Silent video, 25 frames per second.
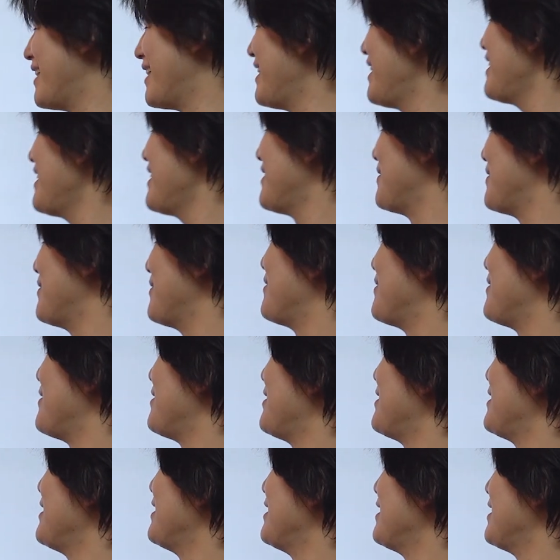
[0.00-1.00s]
ね、うん。
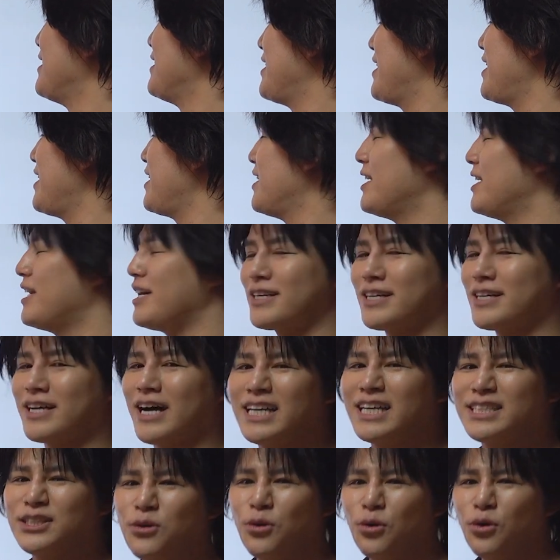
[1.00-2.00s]
ね、
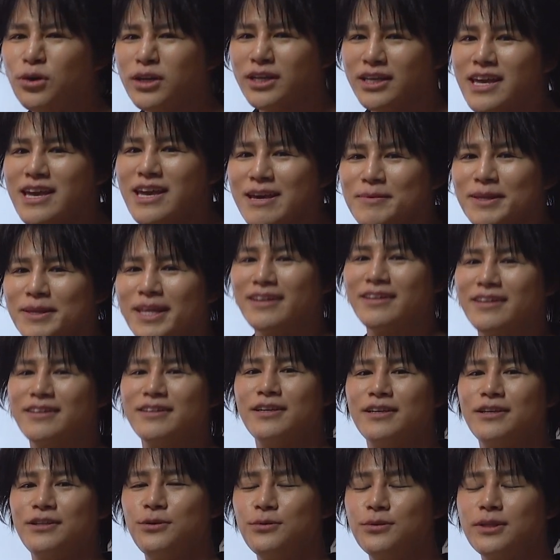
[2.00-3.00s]
仮想 OK! みたいな。
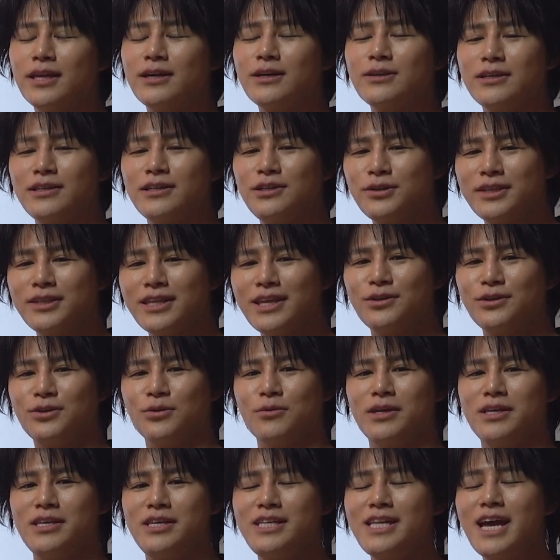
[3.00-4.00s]
言った、言ってる人
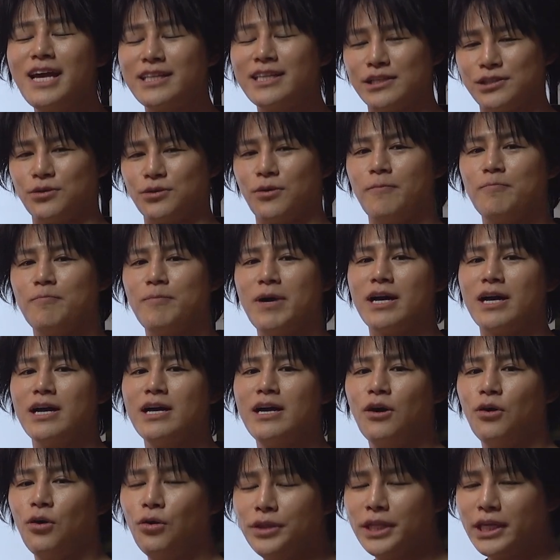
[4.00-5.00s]
いないでしょ。ま
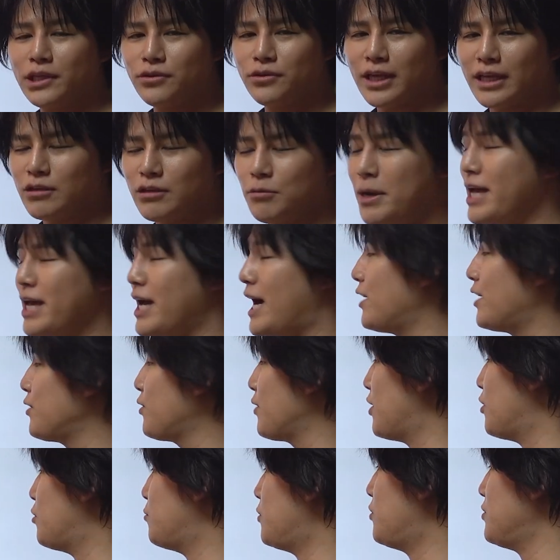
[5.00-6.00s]
あ、本音と建前ある
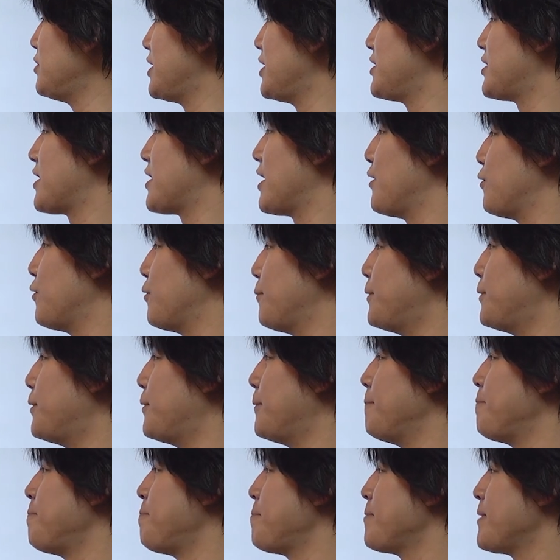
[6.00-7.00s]
とは思うんですけれど
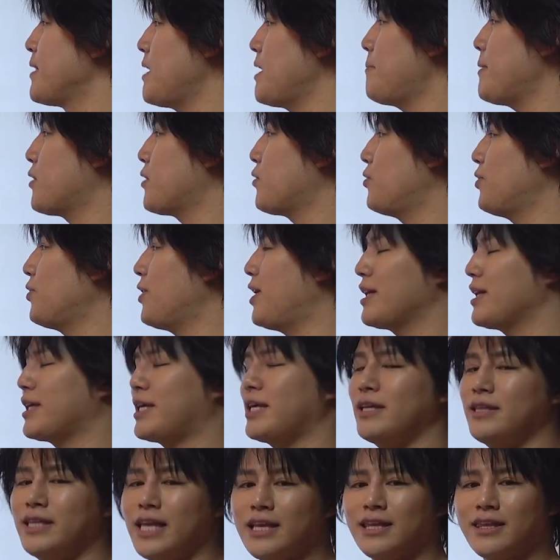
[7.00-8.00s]
も、やっぱりこの
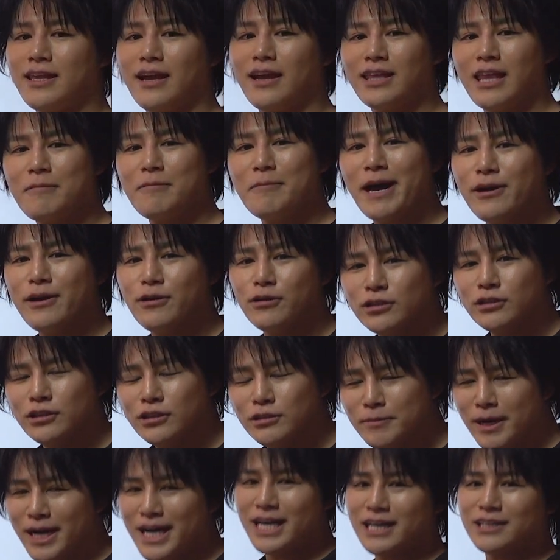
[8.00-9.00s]
ね、建前を
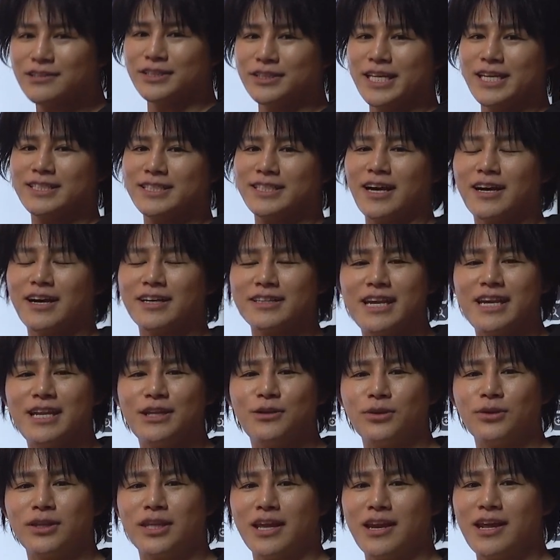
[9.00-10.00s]
うまくね、逆手に
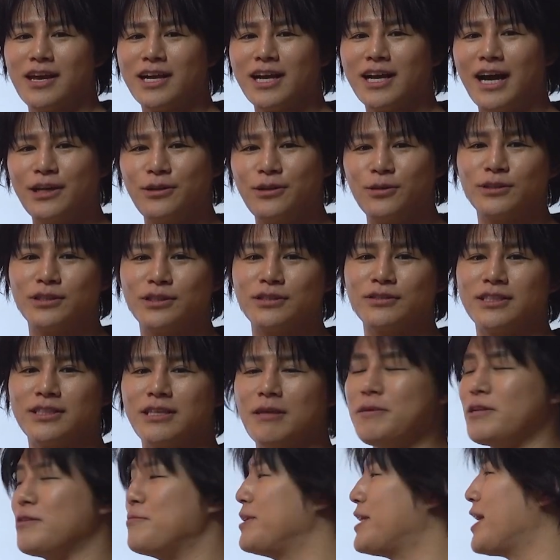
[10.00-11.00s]
とってね、街道を作っ
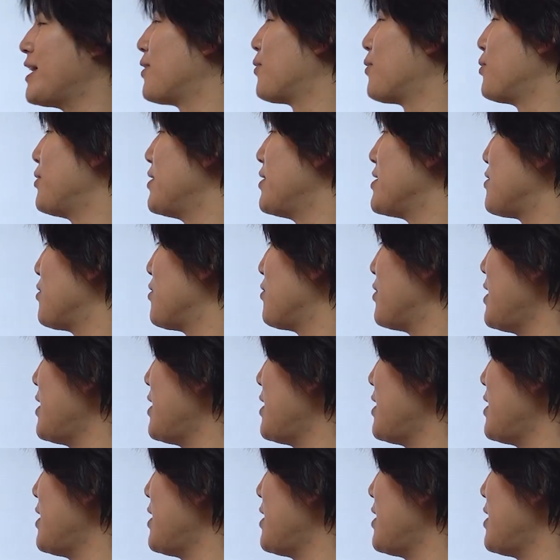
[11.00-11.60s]
てみるみたいなことですよ